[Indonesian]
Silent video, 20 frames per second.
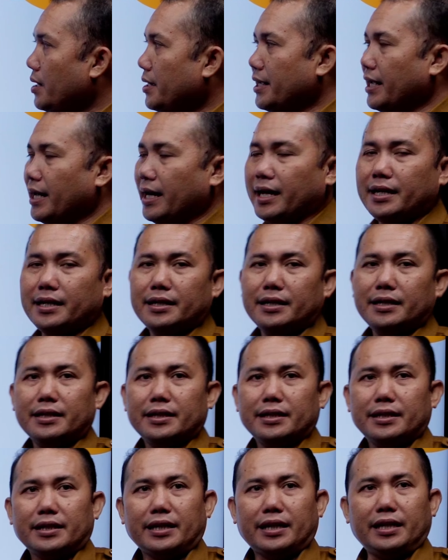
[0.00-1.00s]
Ya.
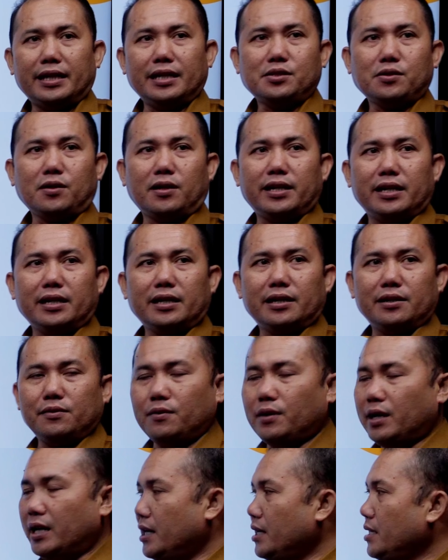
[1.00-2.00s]
Ini soal yang
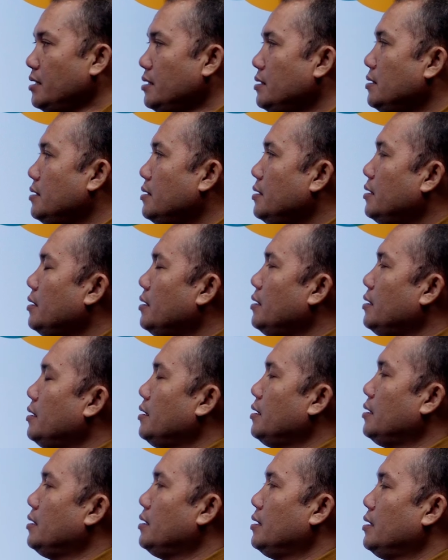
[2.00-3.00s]
kedua.
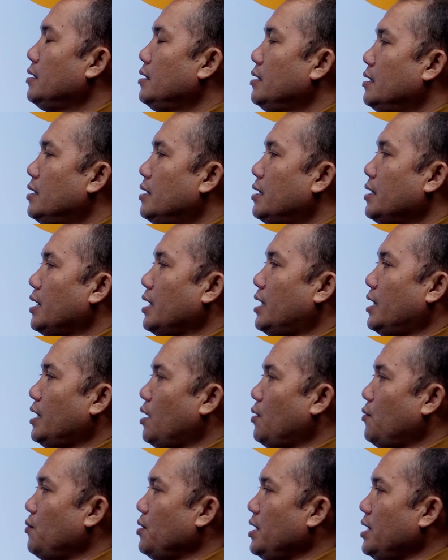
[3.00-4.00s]

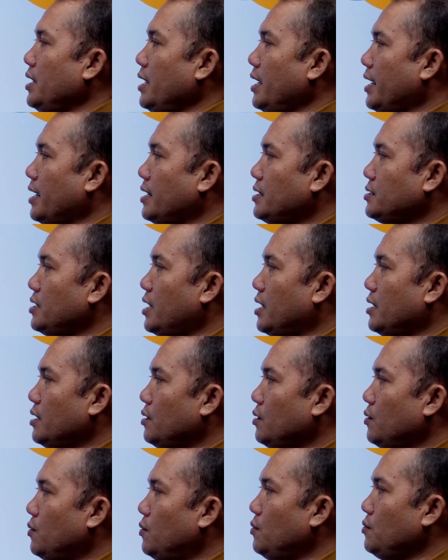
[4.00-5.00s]
Diketahui
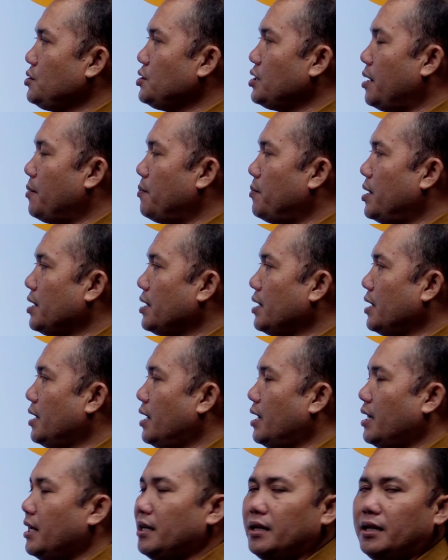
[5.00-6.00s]
X1 sama
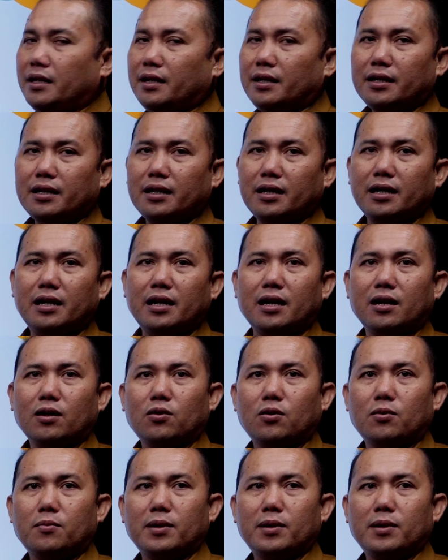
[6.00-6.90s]
dengan 3,5.